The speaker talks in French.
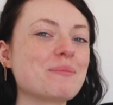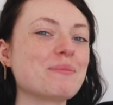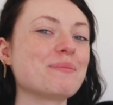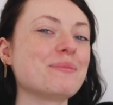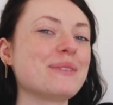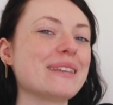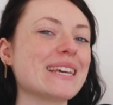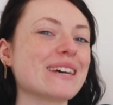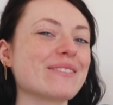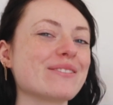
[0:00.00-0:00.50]

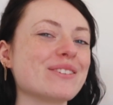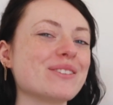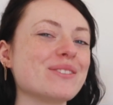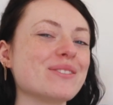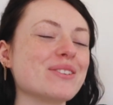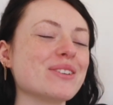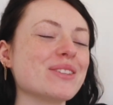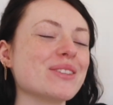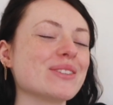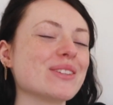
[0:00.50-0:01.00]

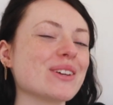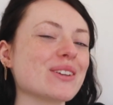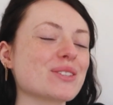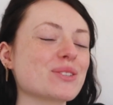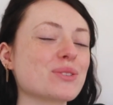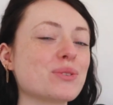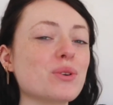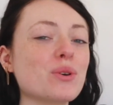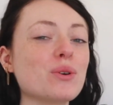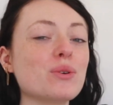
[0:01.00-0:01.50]
Bienvenue dans
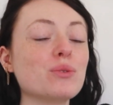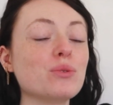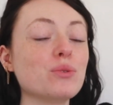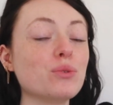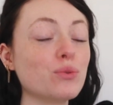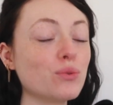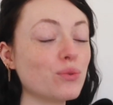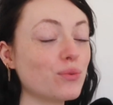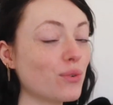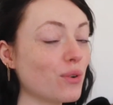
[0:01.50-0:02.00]
ce
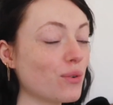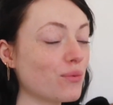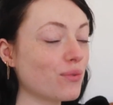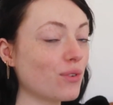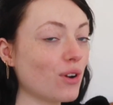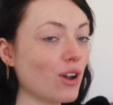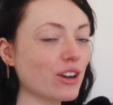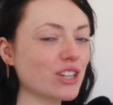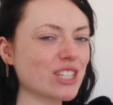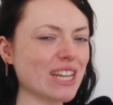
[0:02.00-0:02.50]
nouveau
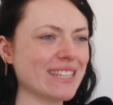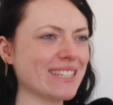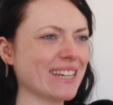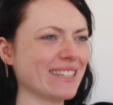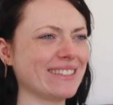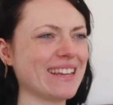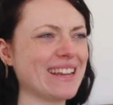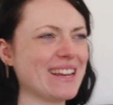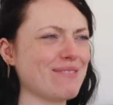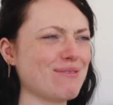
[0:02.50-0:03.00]
vlog, j'allais dire
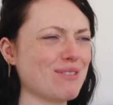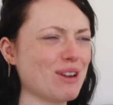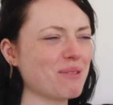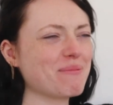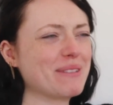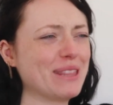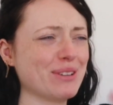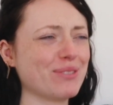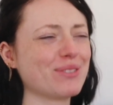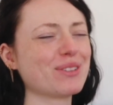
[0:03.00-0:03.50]
daily vlog
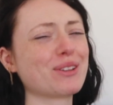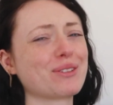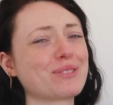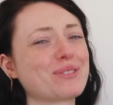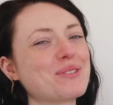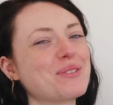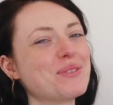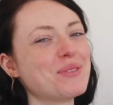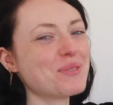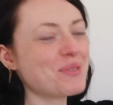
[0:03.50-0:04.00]
mais non, dans
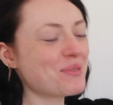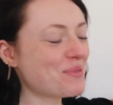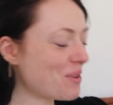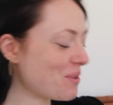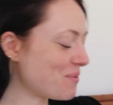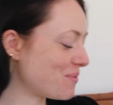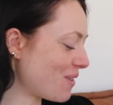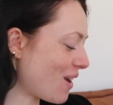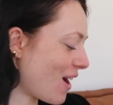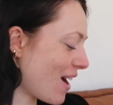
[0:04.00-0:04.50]
ce
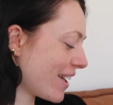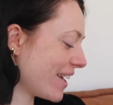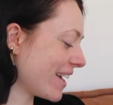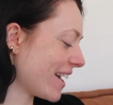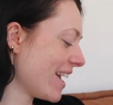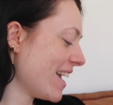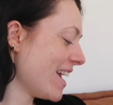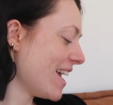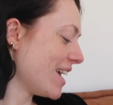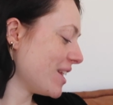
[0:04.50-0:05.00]
nouveau vlog
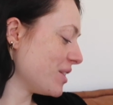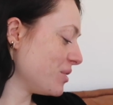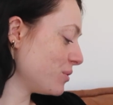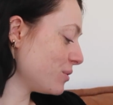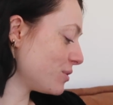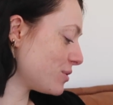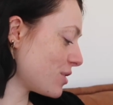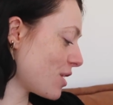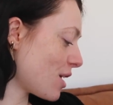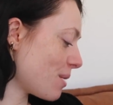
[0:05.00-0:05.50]
Nous
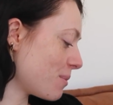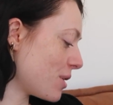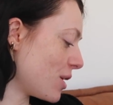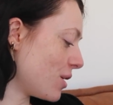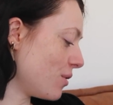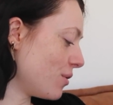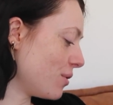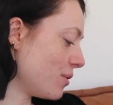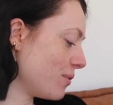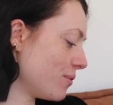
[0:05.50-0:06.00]
sommes
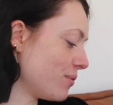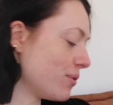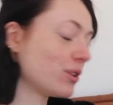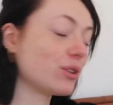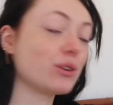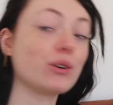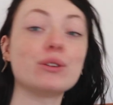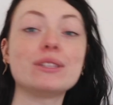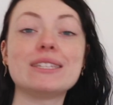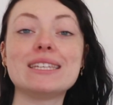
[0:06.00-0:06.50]
le
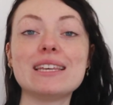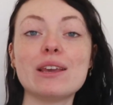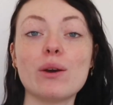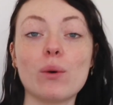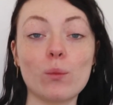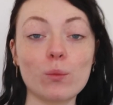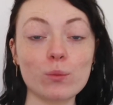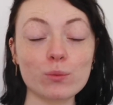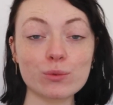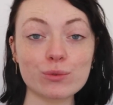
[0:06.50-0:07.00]
vendredi
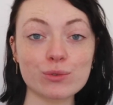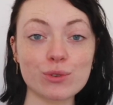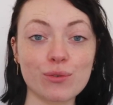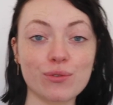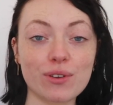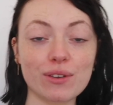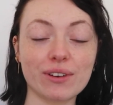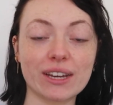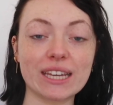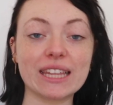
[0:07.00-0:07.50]
11
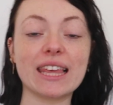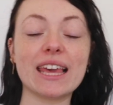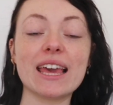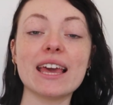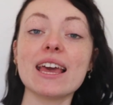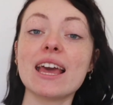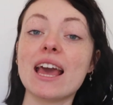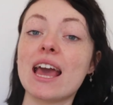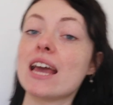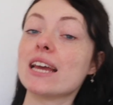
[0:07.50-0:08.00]
février,
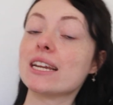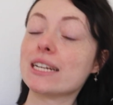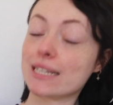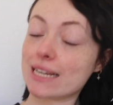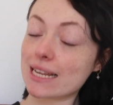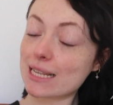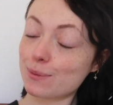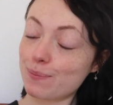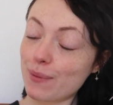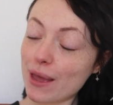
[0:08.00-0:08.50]

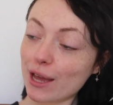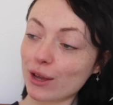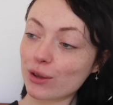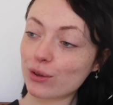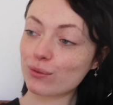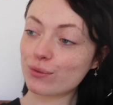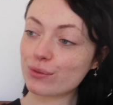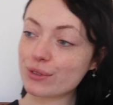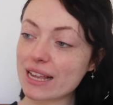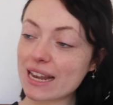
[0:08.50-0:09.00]
j'espère que
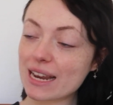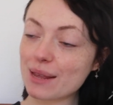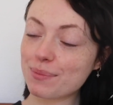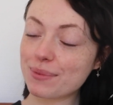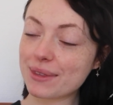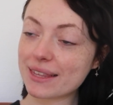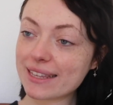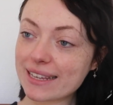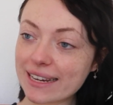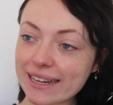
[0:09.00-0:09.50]
vous allez
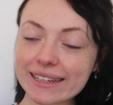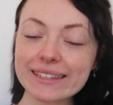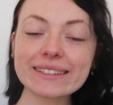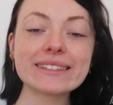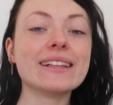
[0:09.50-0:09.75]
bien